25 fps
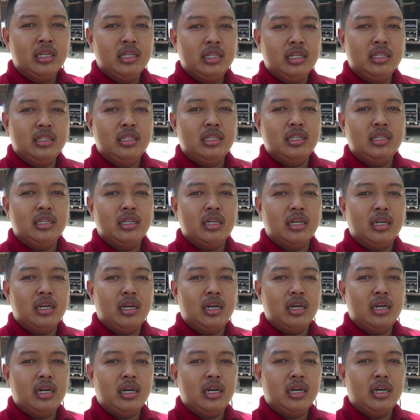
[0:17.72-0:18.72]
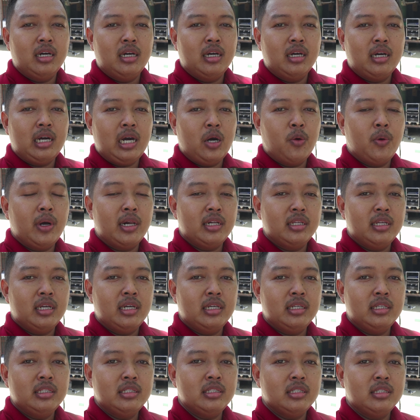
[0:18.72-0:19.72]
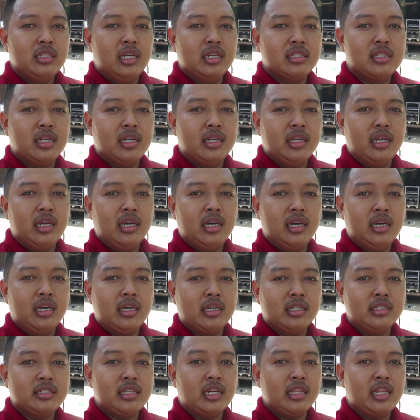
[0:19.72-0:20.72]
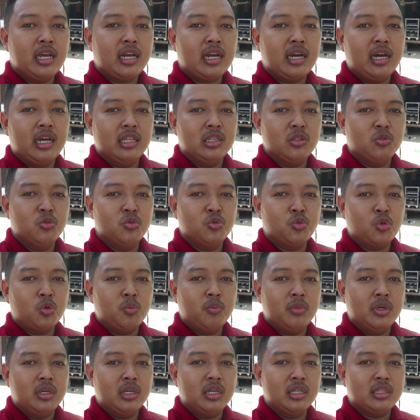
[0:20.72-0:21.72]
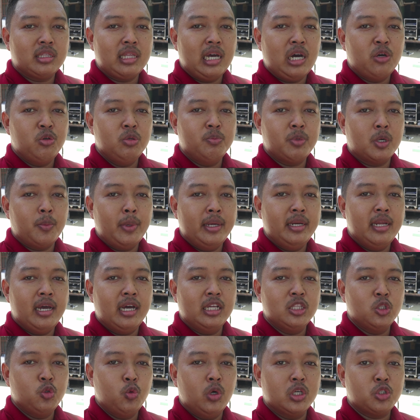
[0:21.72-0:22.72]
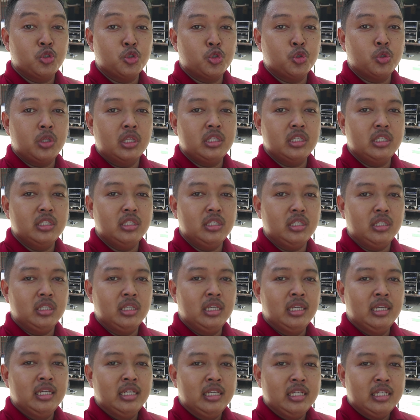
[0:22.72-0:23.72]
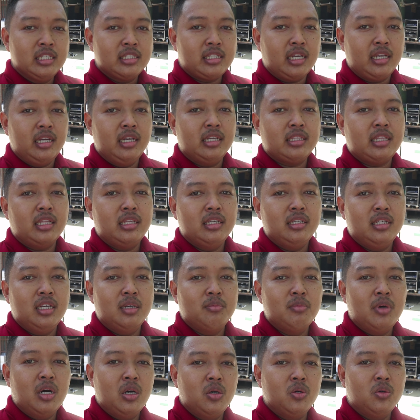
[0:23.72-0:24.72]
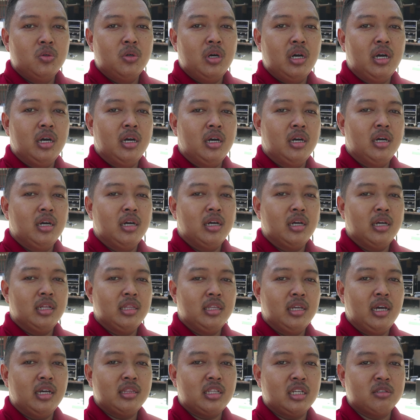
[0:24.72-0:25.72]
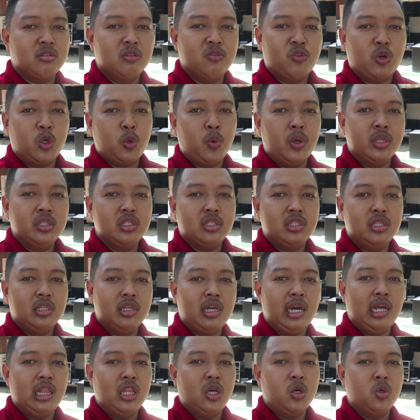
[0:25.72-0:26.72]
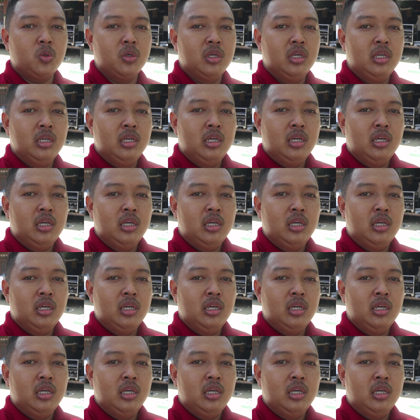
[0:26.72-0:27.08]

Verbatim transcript: Ini uh, awalnya ini tidak saya rencanakan untuk mengetahui perbedaan dua susunan ini. Saya tadinya mau uh, ngelihat respon frekuensi kalau